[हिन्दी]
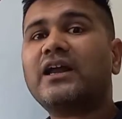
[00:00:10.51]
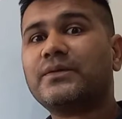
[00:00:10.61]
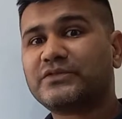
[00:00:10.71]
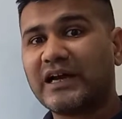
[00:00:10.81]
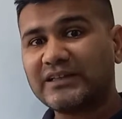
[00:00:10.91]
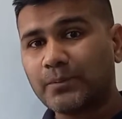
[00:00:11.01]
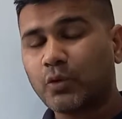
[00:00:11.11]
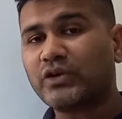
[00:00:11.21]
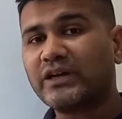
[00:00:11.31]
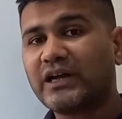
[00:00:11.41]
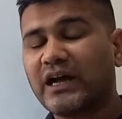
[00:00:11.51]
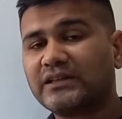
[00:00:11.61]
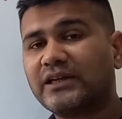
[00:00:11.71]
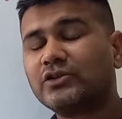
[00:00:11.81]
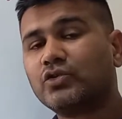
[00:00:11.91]
अगर आप ज़्यादा प्रोटीन
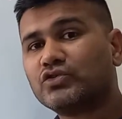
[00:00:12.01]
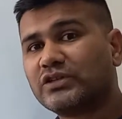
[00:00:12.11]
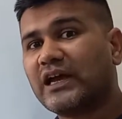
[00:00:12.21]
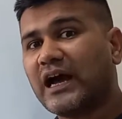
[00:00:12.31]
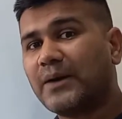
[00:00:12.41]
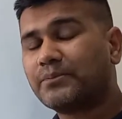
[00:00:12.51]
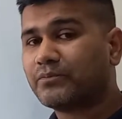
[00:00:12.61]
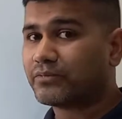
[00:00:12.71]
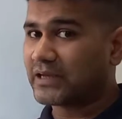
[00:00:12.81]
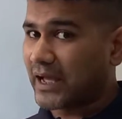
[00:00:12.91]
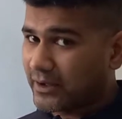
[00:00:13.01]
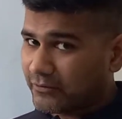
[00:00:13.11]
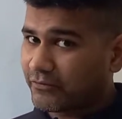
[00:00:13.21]
खाते हैं तो उससे आप क्या